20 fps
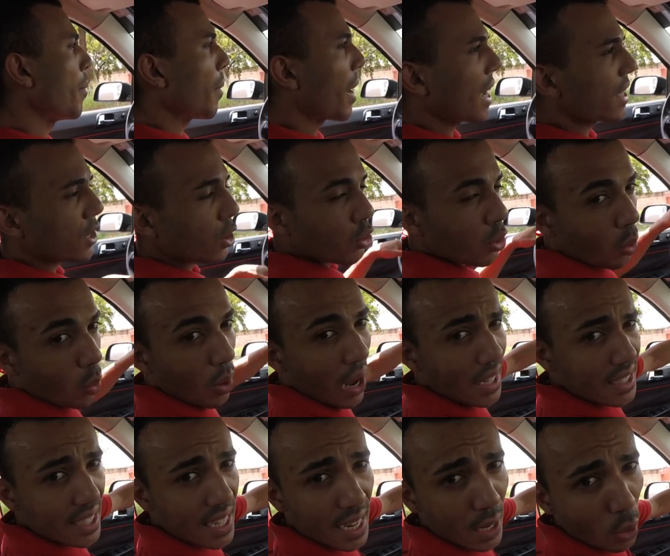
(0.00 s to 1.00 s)
Mas eu tô
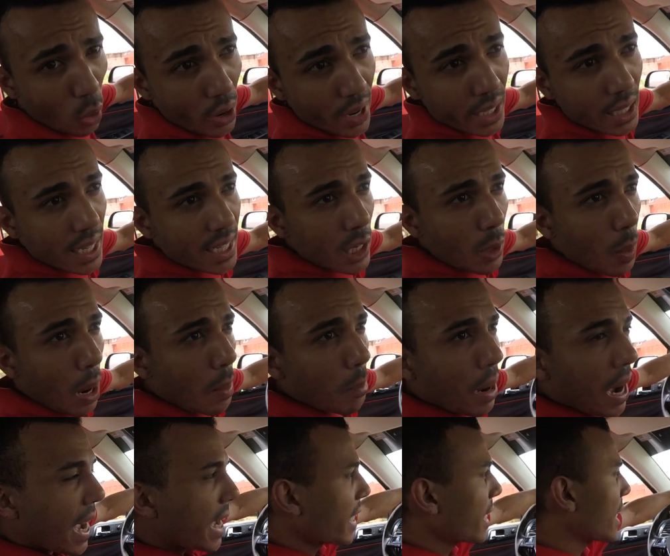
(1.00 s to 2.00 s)
quase recorrendo aí a uma
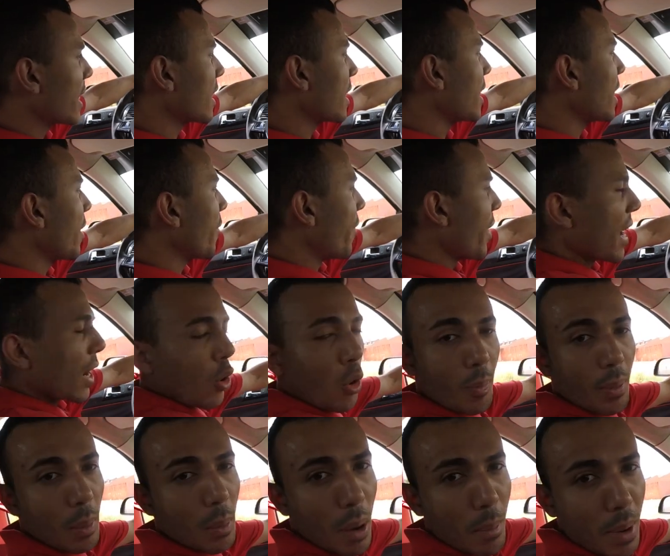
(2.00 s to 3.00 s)
bike, né?
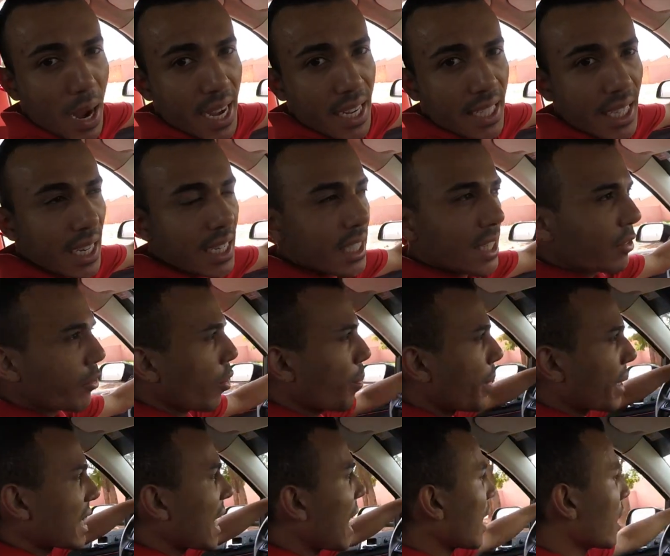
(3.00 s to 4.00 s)
Comprar uma bike aí, vou
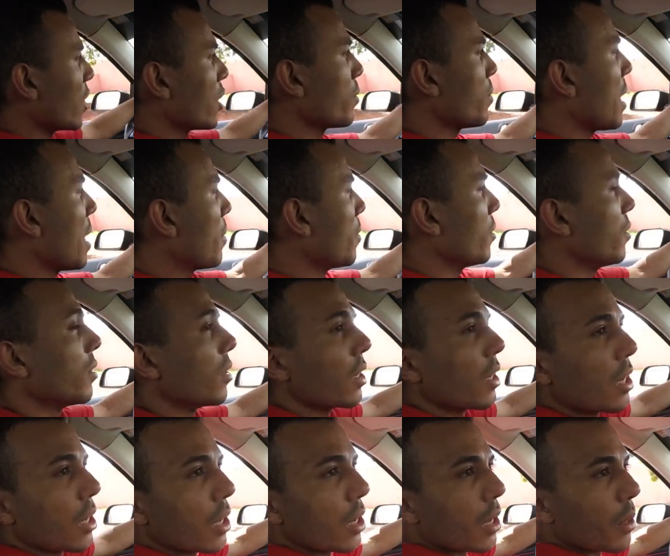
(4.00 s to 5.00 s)
pedalando mesmo.
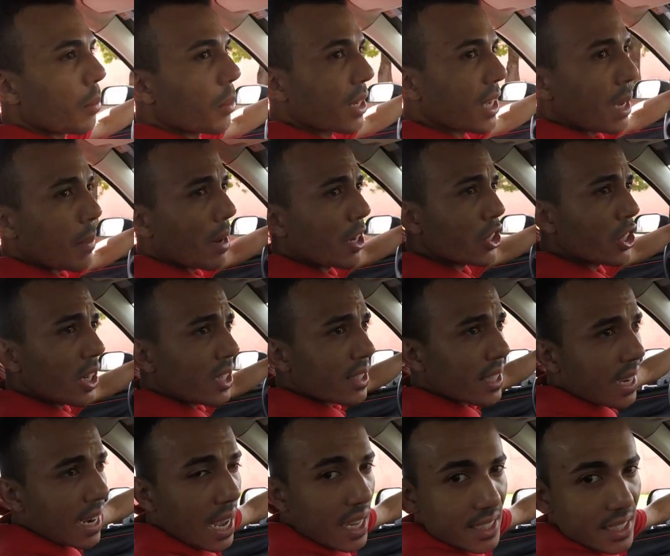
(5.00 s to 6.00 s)
Porque imagina
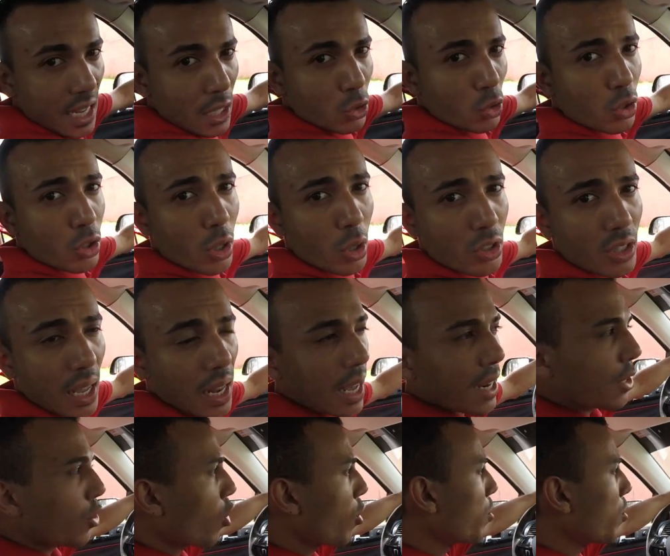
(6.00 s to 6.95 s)
você gastar todo o seu salário em